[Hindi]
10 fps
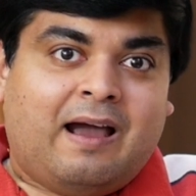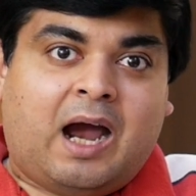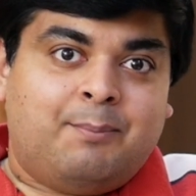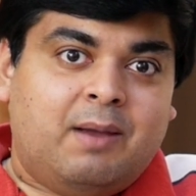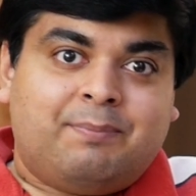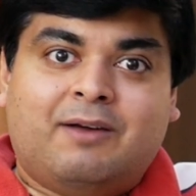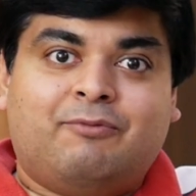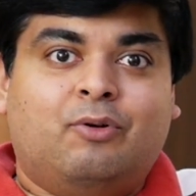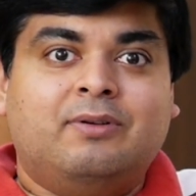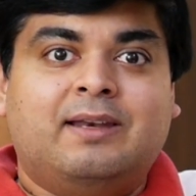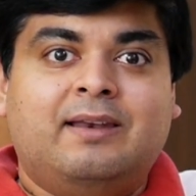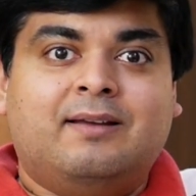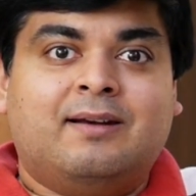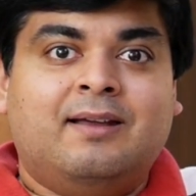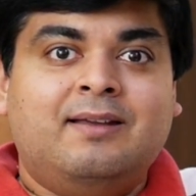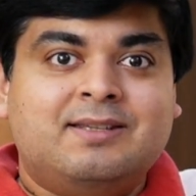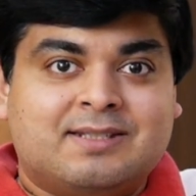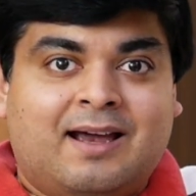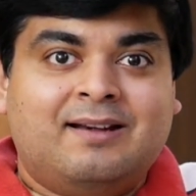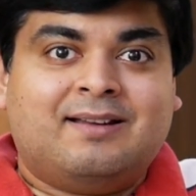आप भी अपना फ़ोन क्लीन करना
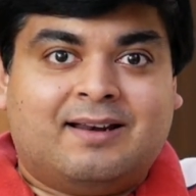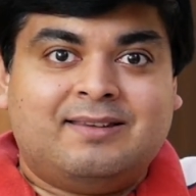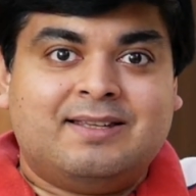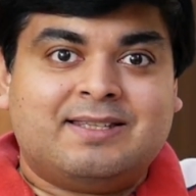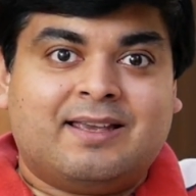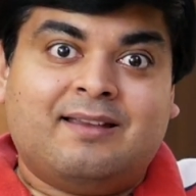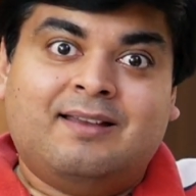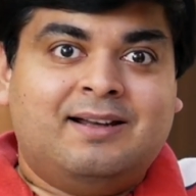स्टार्ट कर दीजिए